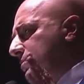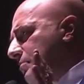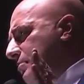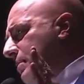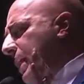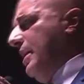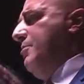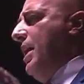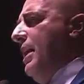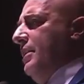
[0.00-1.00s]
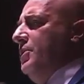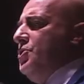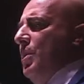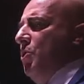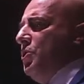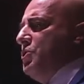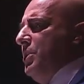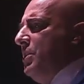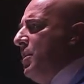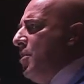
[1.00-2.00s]
arrabbiare, diciamo così,
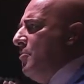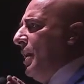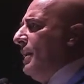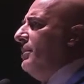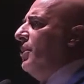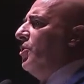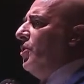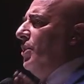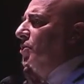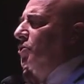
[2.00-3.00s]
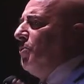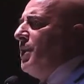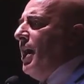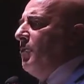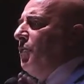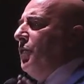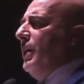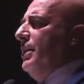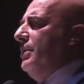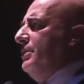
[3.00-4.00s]
perché dicono che non dobbiamo fare gli
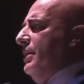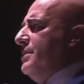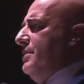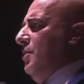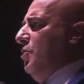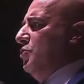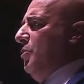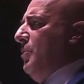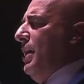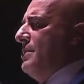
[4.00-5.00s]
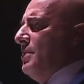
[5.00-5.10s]
interessi del nostro Paese.